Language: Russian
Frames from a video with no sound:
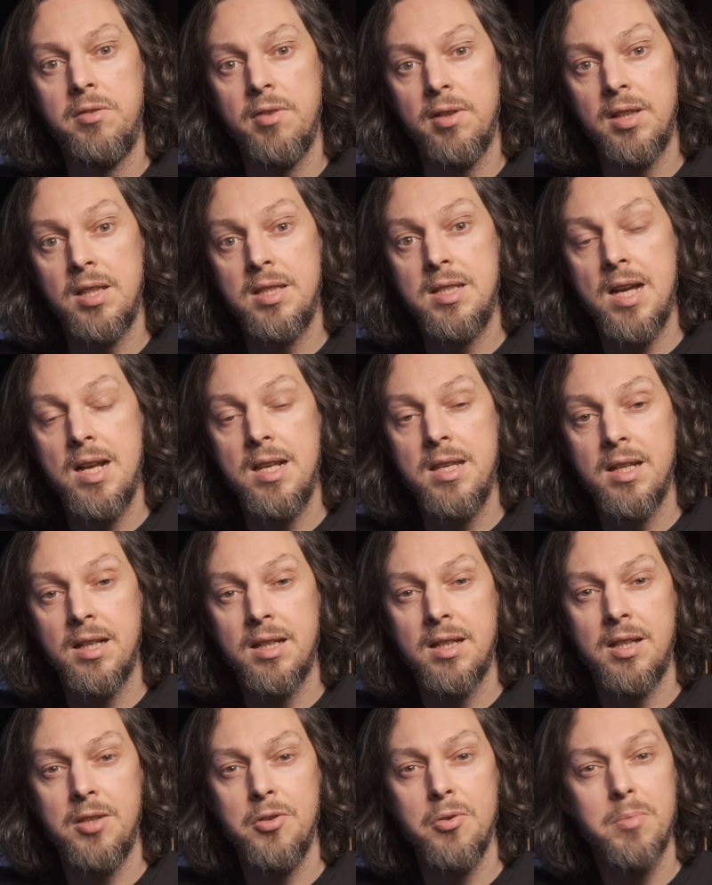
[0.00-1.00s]

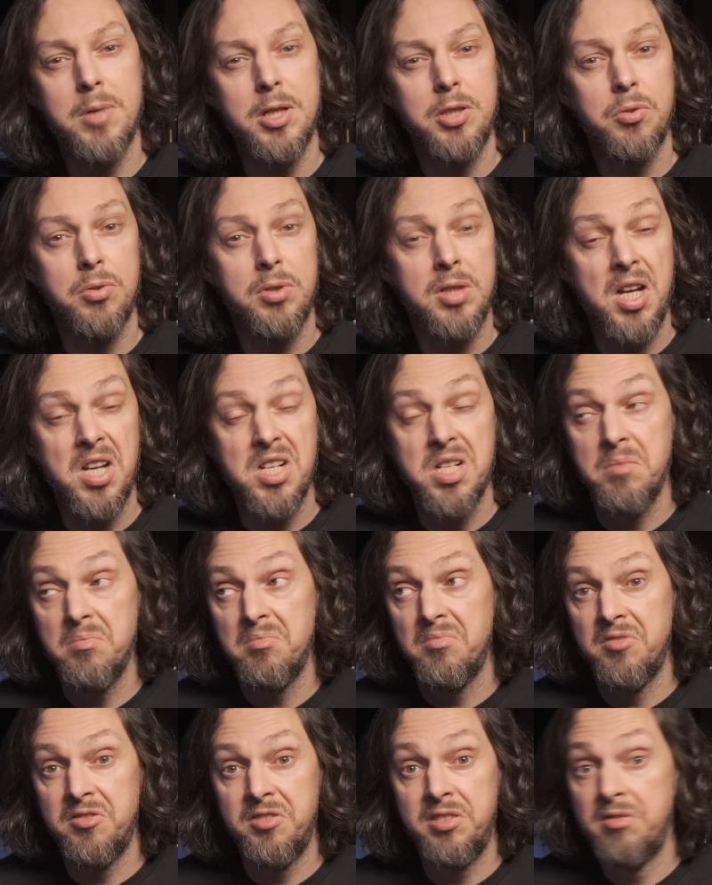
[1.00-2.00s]
твердотельник емкостью,
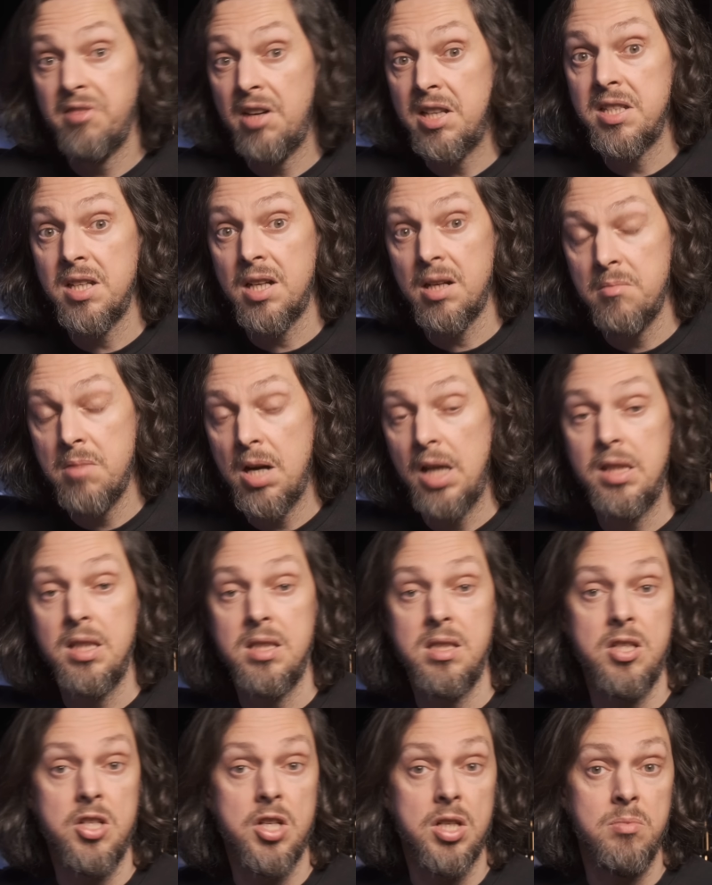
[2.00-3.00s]
скажем, в 2 терабайта
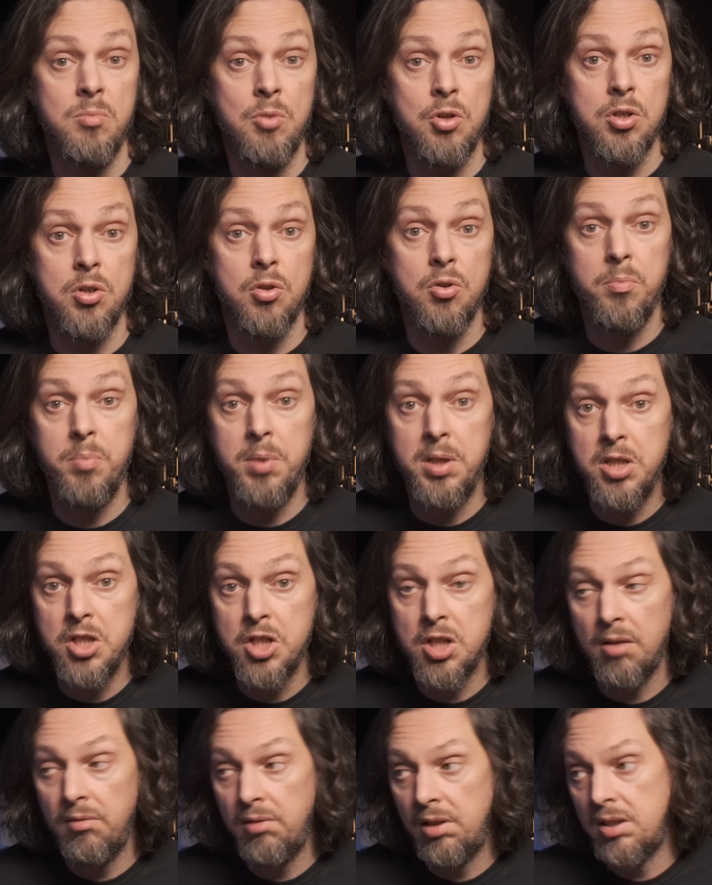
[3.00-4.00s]
сейчас можно купить
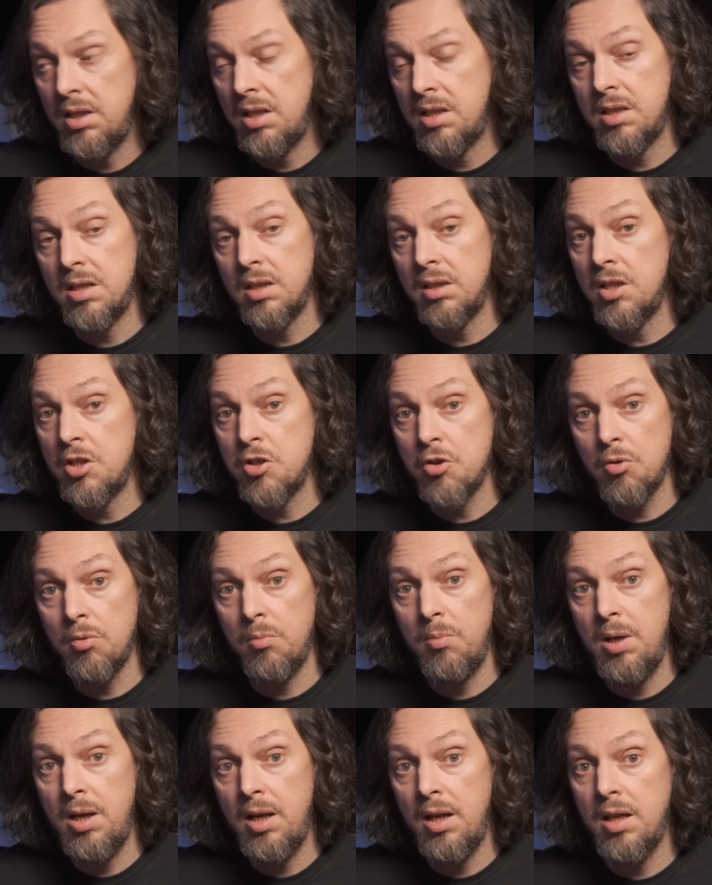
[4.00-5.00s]
дешевле 10 тысяч
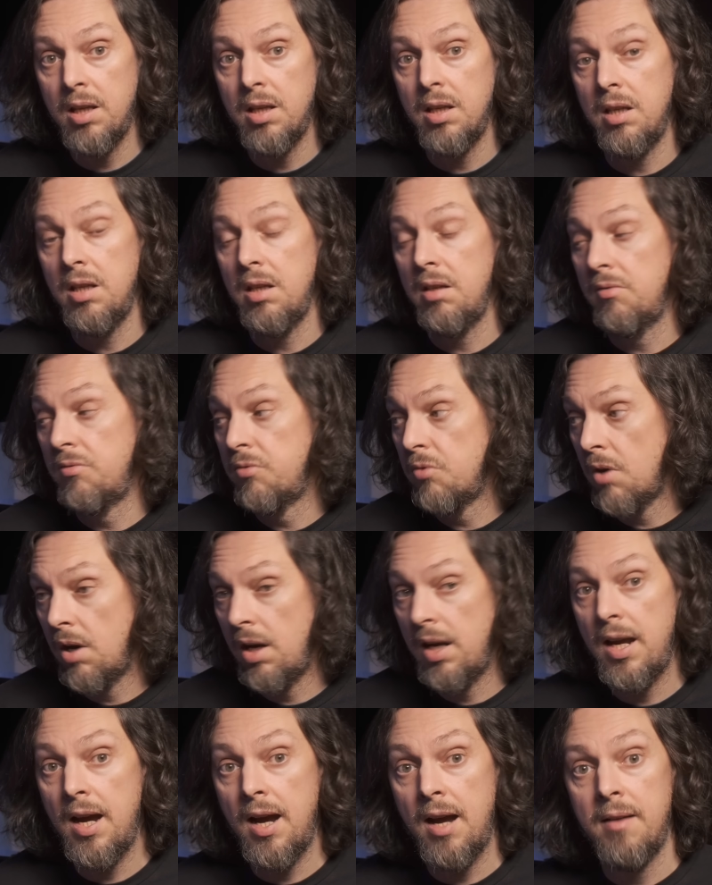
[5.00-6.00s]
рублей и
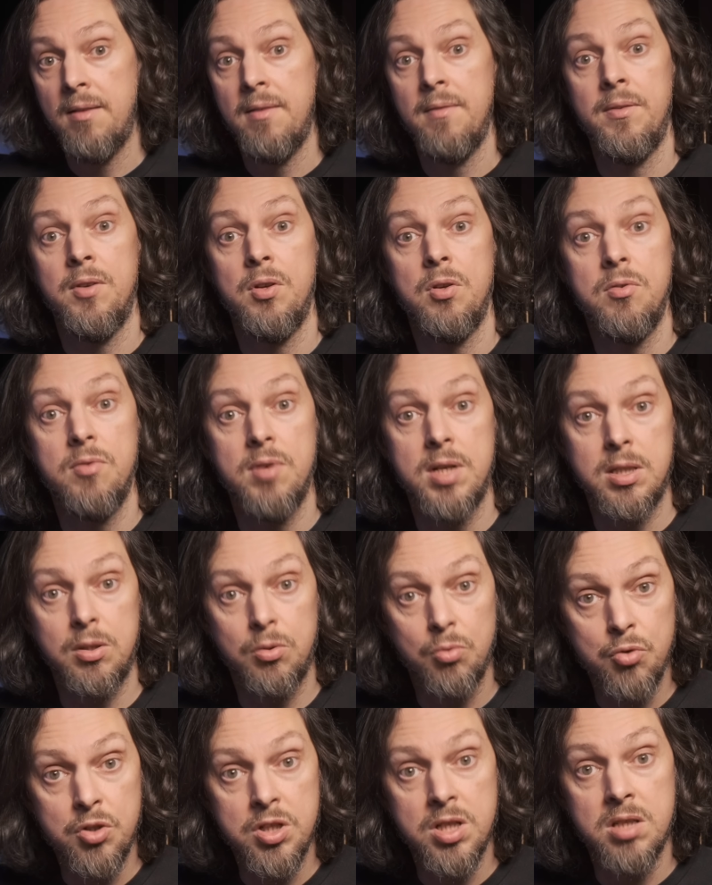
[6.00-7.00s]
вуаля, у вас
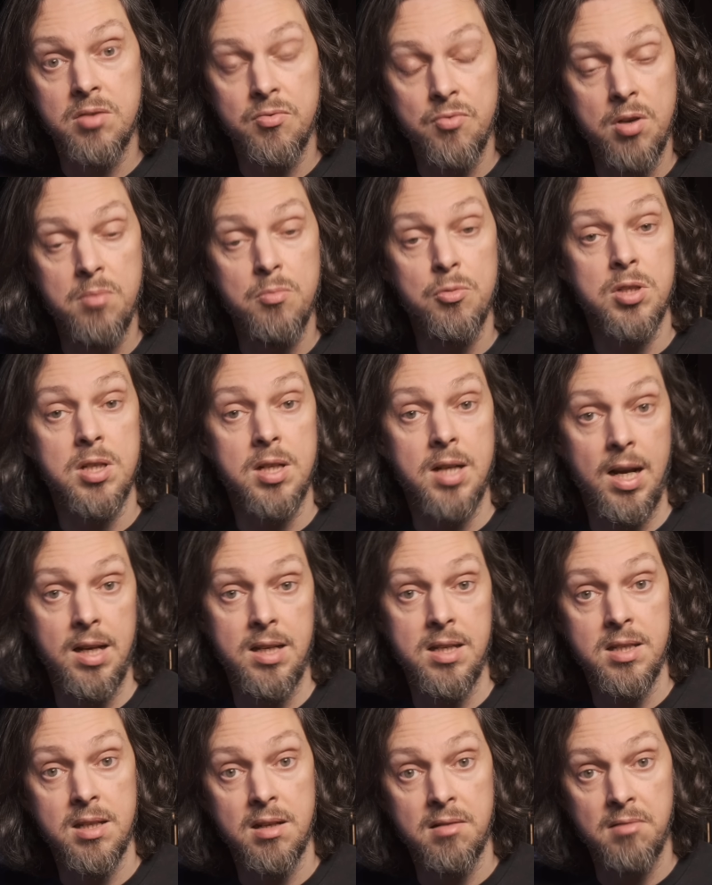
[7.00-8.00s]
тут же свой
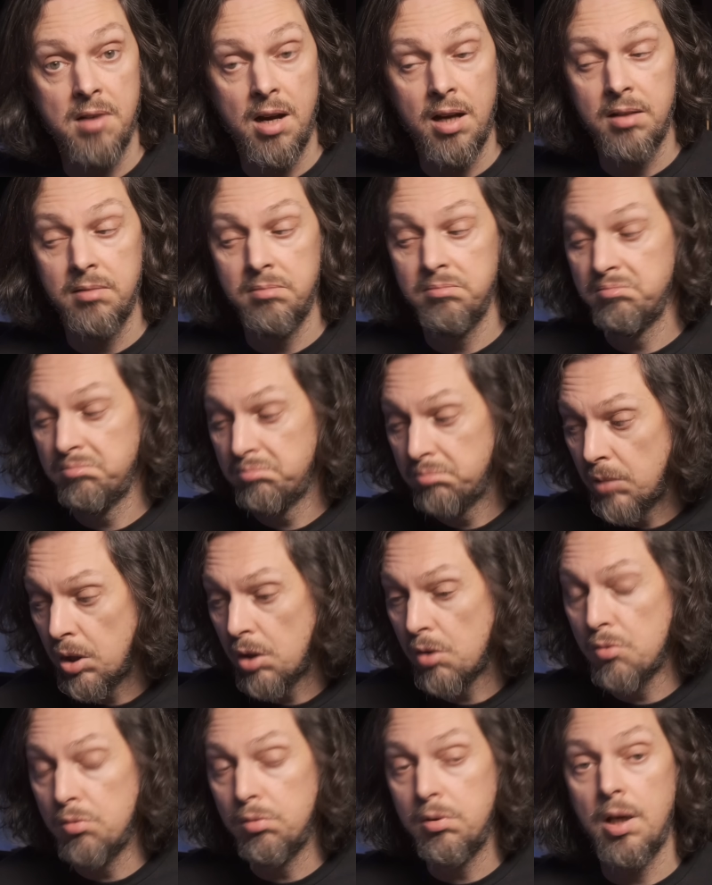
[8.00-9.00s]
музыкальный сервак.
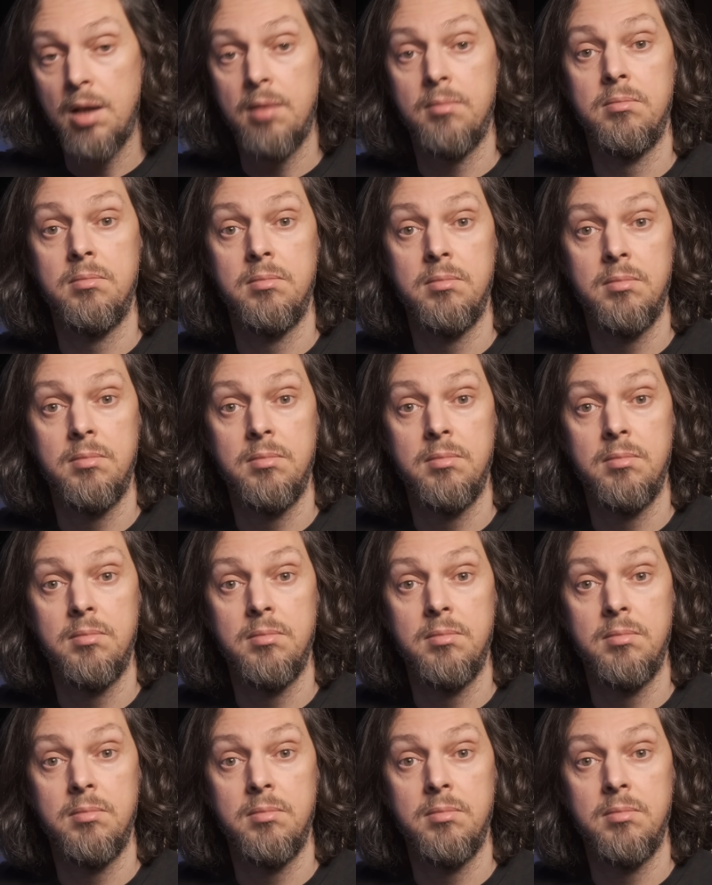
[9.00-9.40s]
Круто!